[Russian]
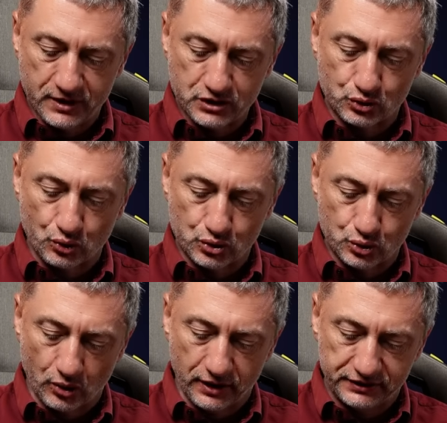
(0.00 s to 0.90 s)

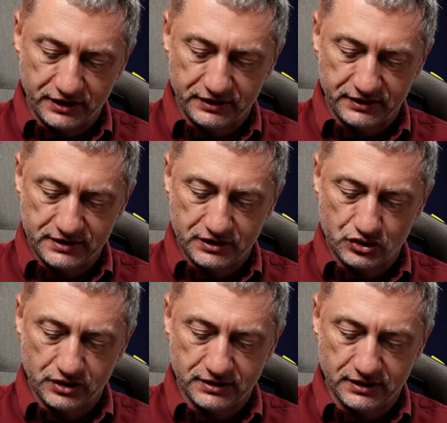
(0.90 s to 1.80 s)
143
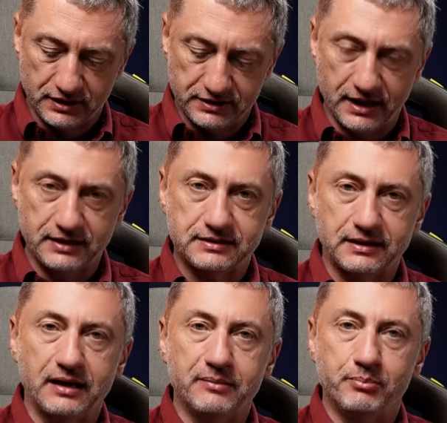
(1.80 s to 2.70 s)
тысячи израильтян
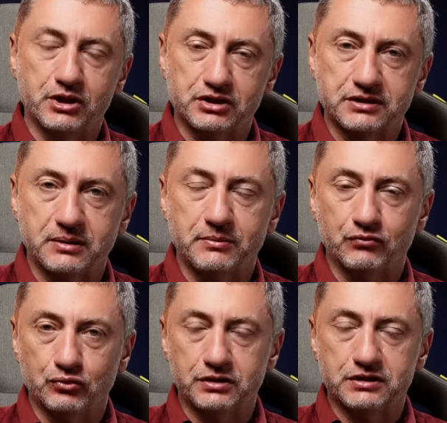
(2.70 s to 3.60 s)
стали беженцами
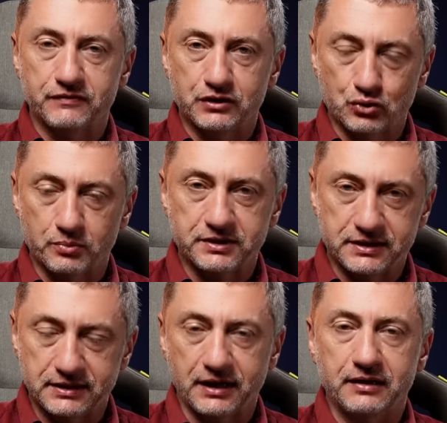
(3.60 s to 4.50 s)
внутри своей
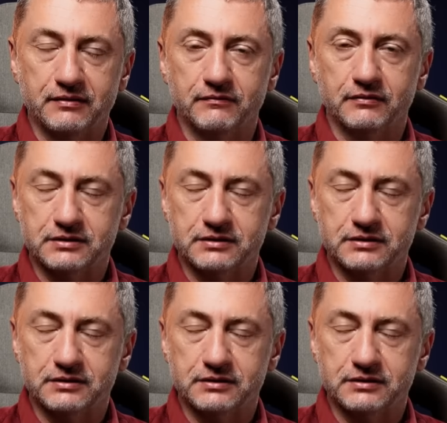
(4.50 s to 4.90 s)
собственной стране,